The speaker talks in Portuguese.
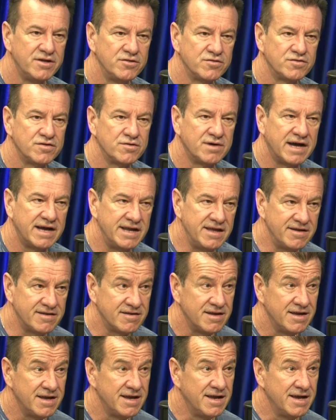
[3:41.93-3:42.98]
do seu
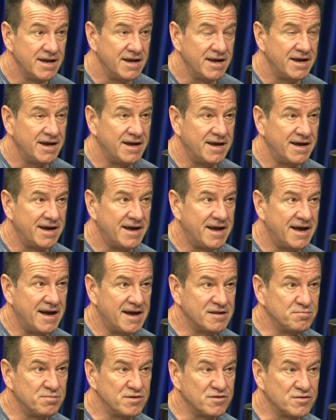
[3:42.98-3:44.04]
carinho. Ah,
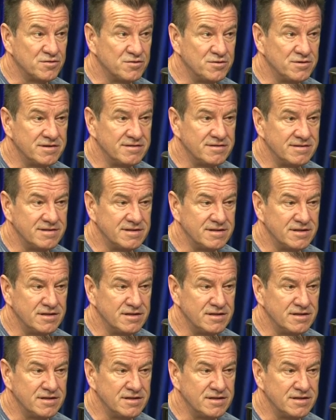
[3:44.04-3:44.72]
as pessoas,